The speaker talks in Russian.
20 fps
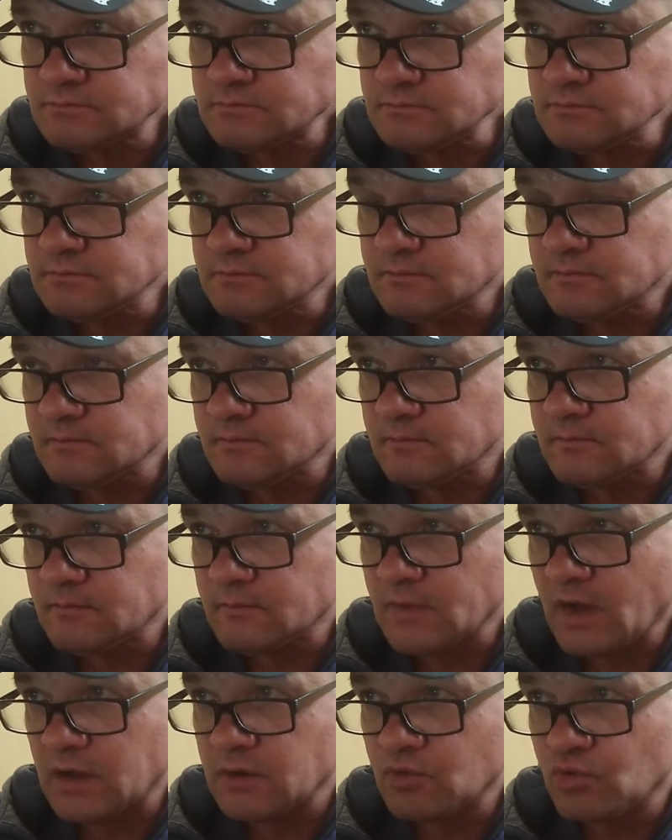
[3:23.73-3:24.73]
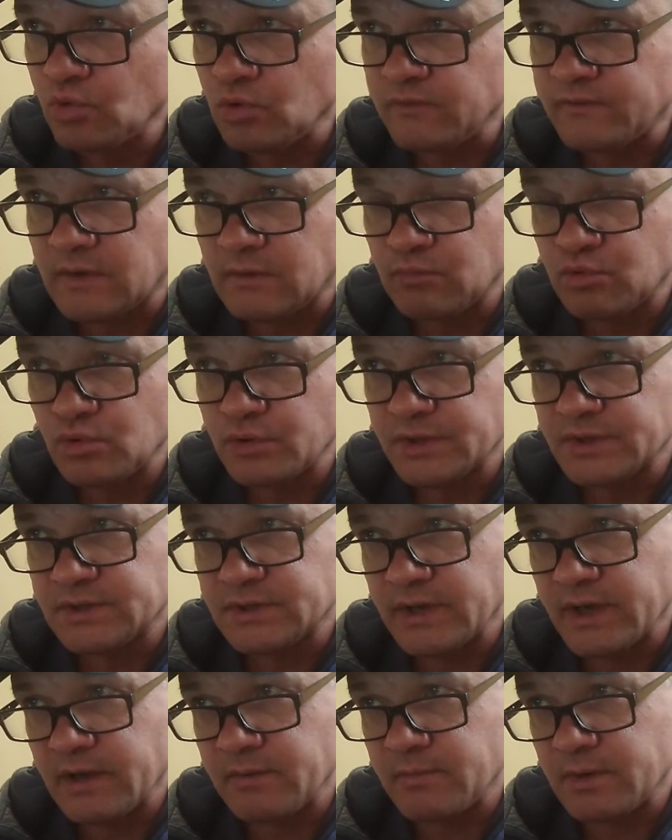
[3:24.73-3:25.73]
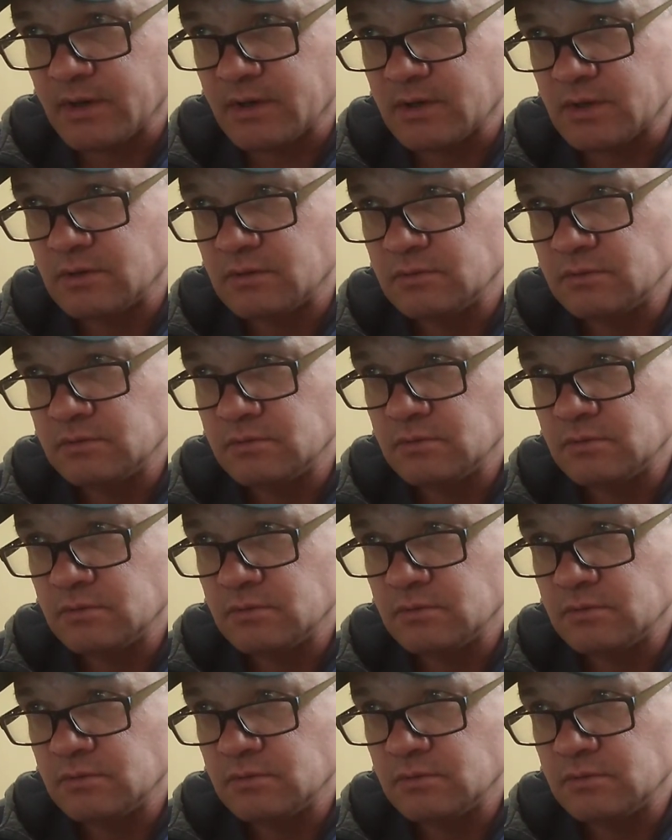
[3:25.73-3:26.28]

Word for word: Гол в обоих таймах,